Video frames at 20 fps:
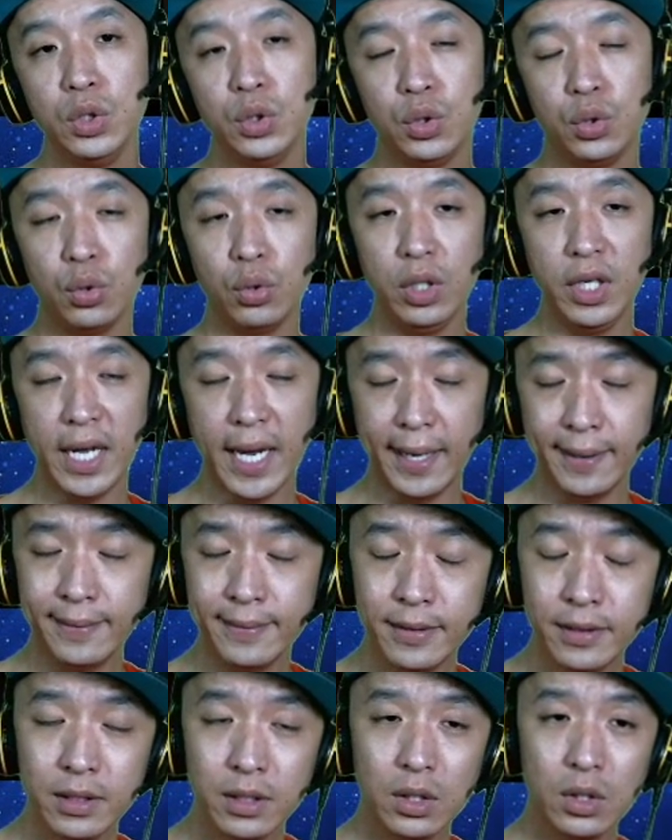Julian,
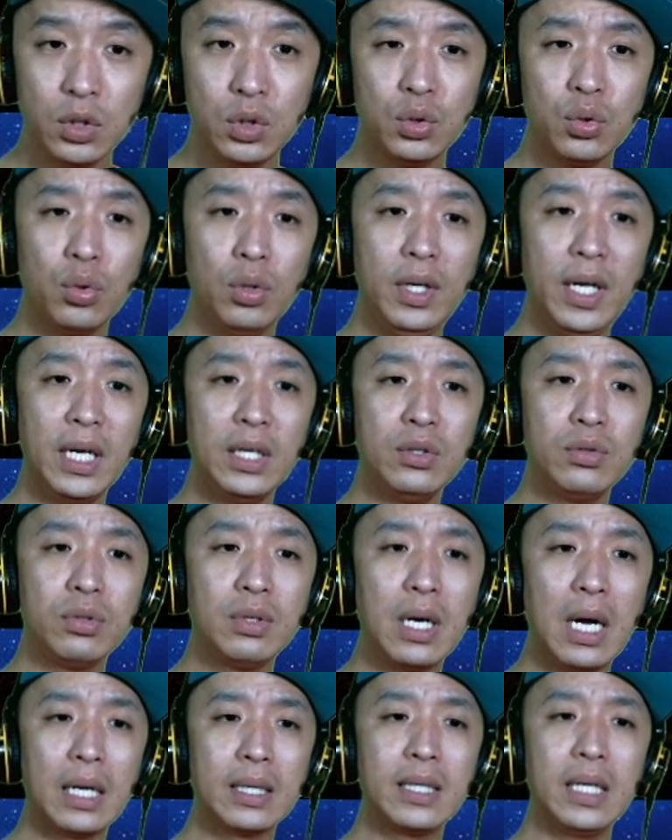Julian
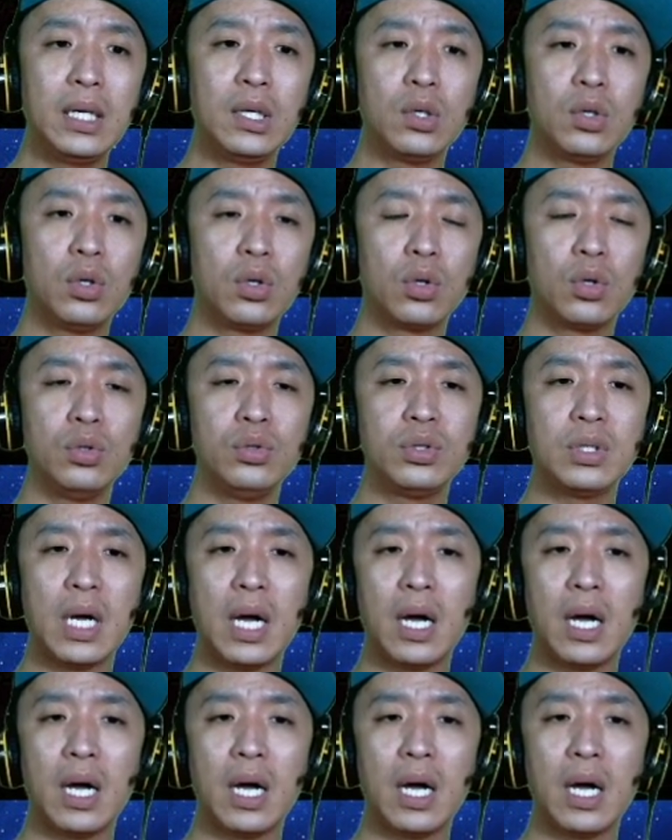juga tiru run,